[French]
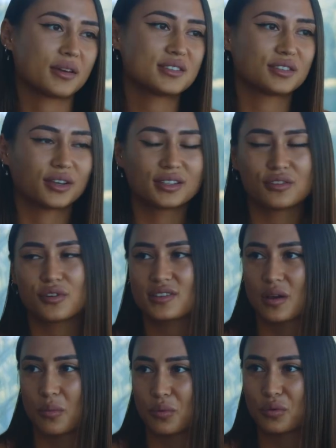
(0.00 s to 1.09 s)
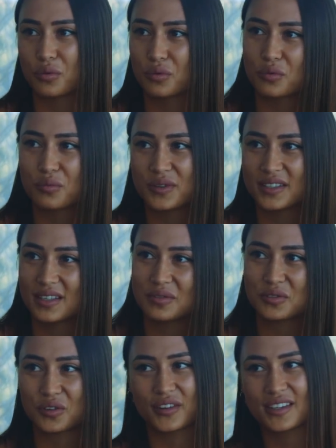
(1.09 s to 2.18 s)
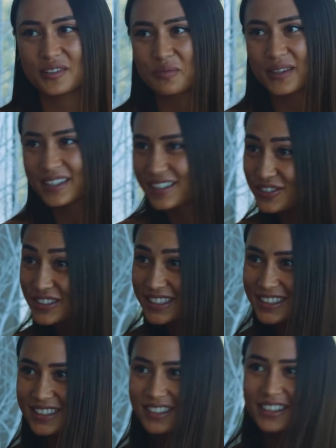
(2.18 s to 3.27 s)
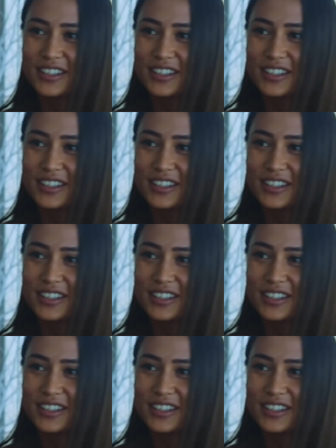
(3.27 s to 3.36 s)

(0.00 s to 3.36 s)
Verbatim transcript: Après c'est vrai que des fois c'est un peu compliqué parce qu'il y en a qui sont pas très gentils.